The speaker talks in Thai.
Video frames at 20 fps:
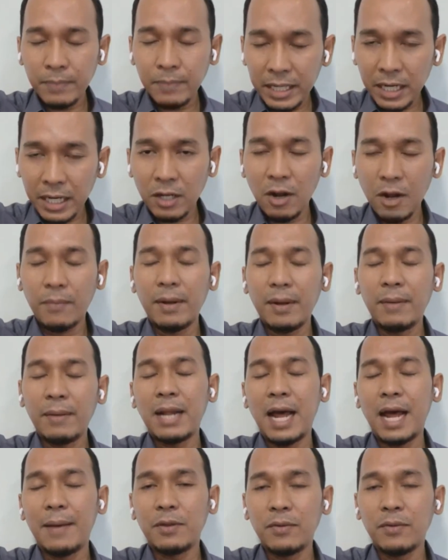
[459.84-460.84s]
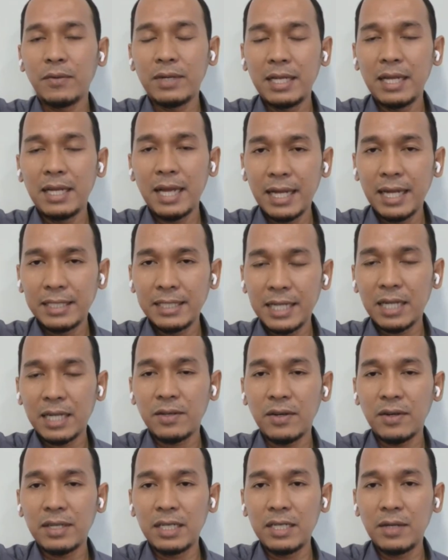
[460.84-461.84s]
เพื่อจะตอบคำถามตรงนี้ให้ชัด
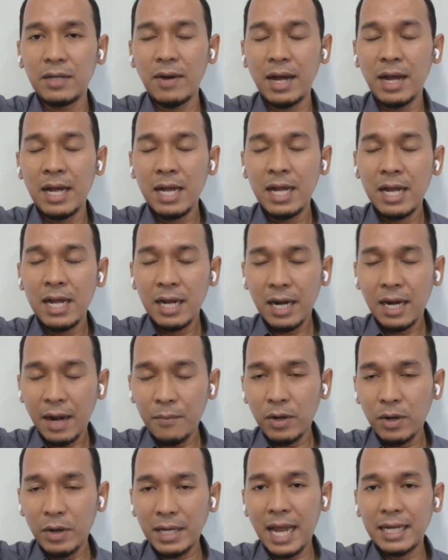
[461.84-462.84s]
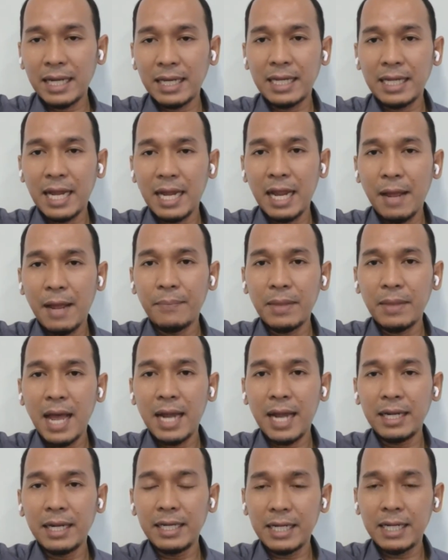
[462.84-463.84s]
ก็คือว่ากระบวนการกระจายอำ
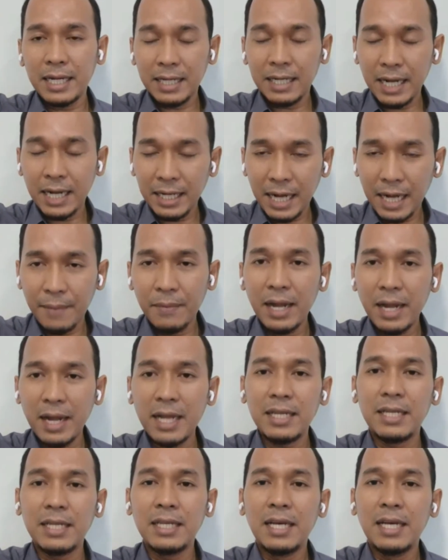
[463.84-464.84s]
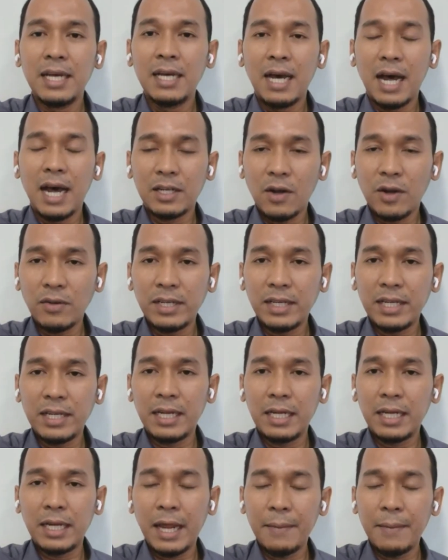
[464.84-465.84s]
นาจและทำให้ท้อง
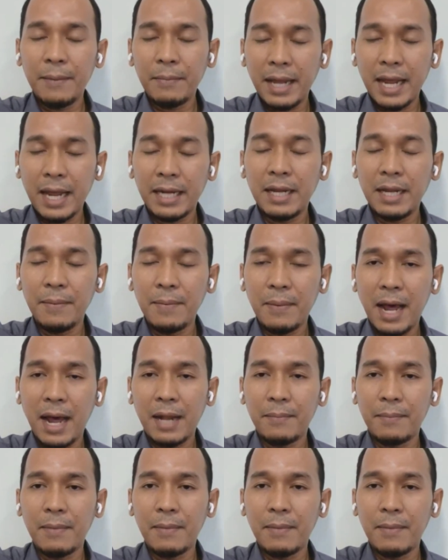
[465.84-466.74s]
ถิ่นเข้มแข็งที่ผ่าน